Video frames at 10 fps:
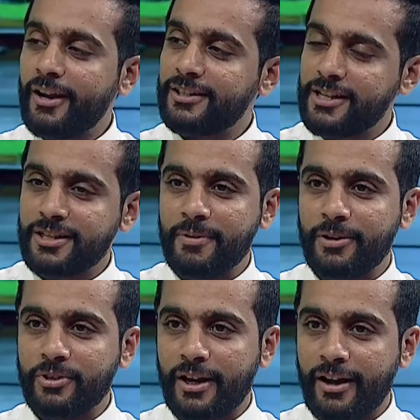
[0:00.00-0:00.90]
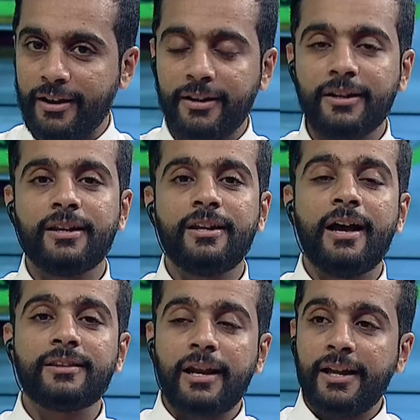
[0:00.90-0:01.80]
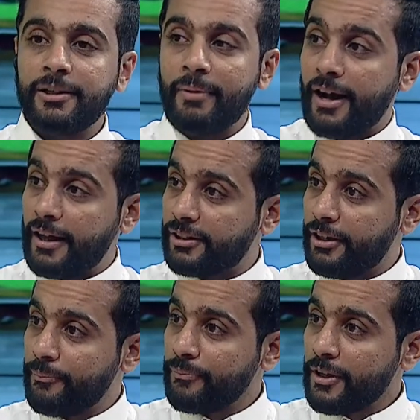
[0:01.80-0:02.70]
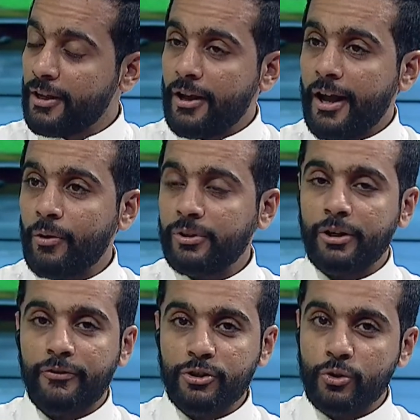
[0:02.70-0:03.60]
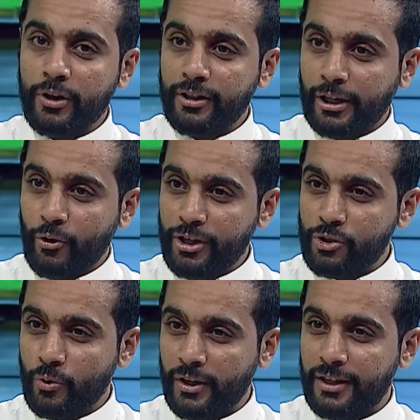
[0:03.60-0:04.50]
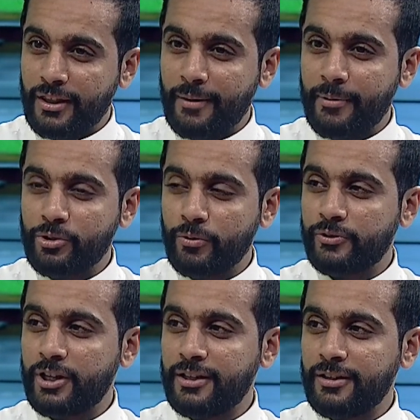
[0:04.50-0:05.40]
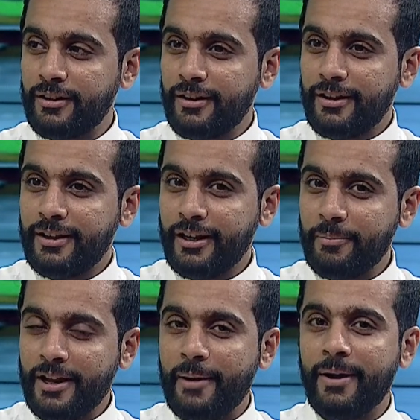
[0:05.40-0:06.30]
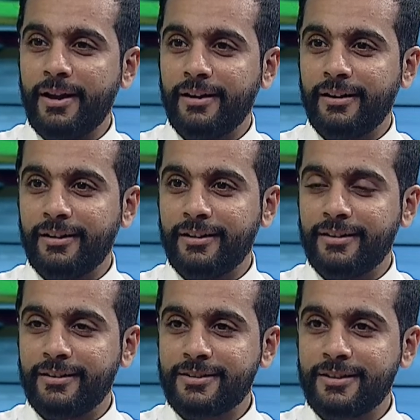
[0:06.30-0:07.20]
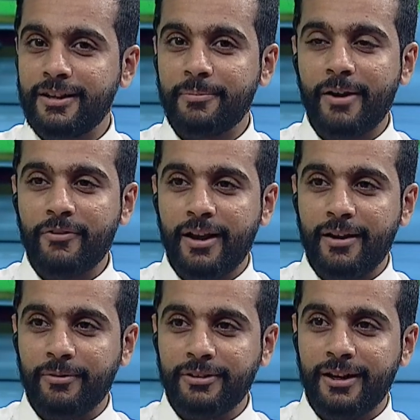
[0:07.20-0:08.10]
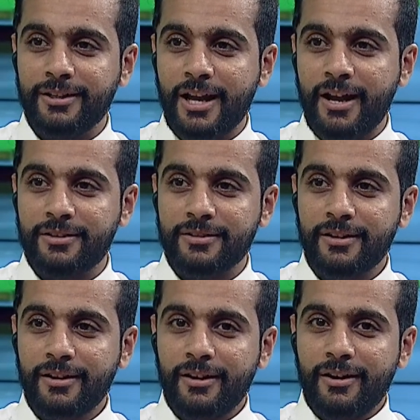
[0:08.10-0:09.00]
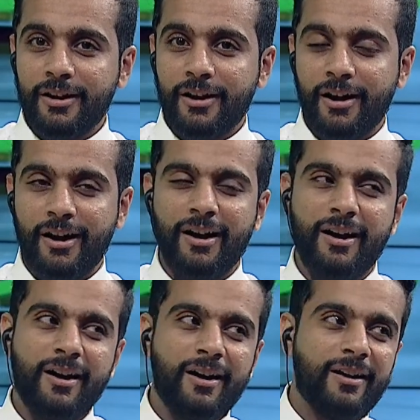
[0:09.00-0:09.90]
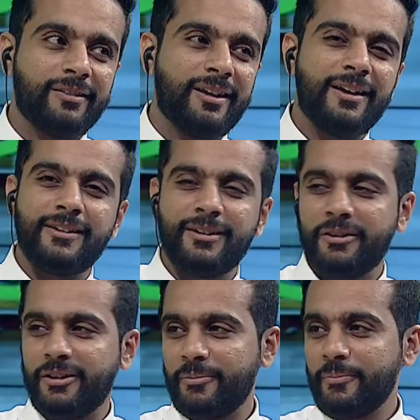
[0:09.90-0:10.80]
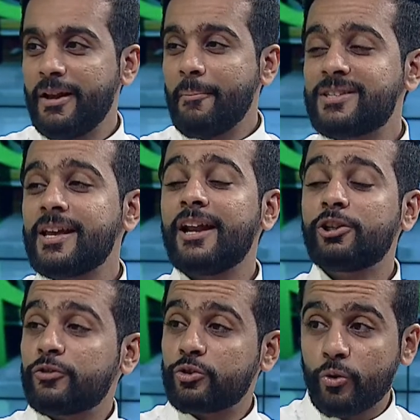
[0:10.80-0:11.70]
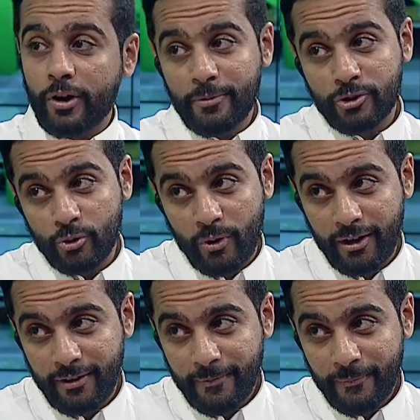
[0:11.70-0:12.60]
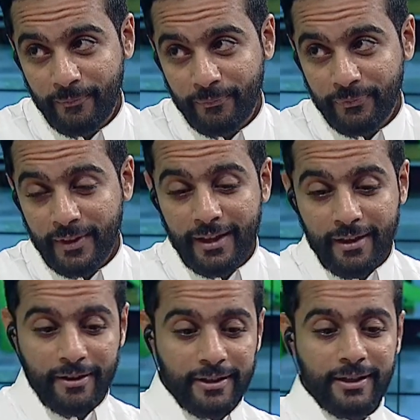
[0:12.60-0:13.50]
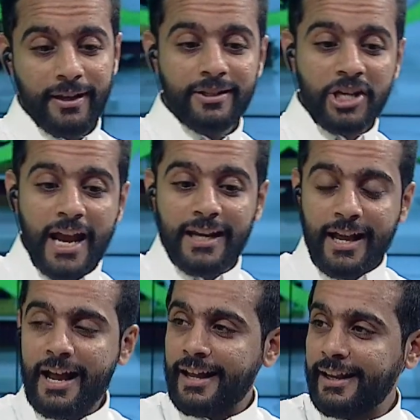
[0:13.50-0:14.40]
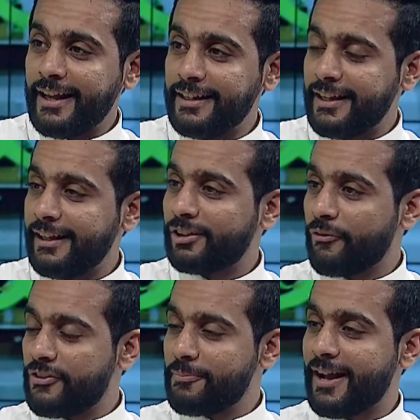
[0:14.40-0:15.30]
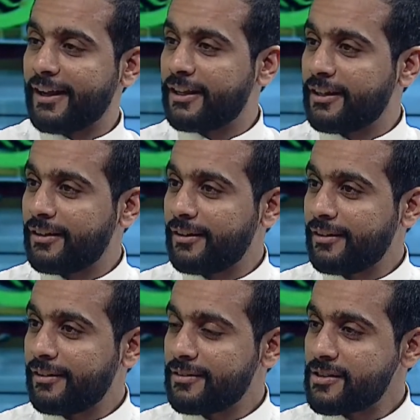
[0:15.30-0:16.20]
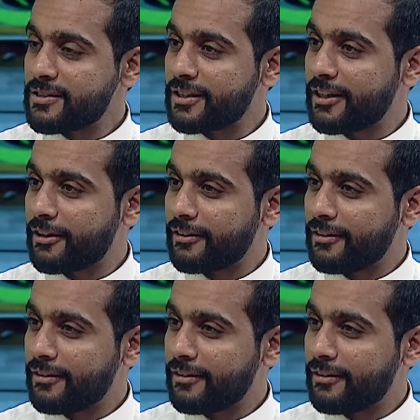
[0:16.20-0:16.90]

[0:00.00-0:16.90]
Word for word: والله شيء جميل بصراحه يعني الان طلعتي مقاطع انا ودي في صوره طلعونا صوره كذا ابغى اشوف شيء يعني من اعمال آه، سيرين ما في الان عندنا جاهز اه طيب بس انا شفت صوره من الصور إيه؟ شايله يعني طفل معاكي صغير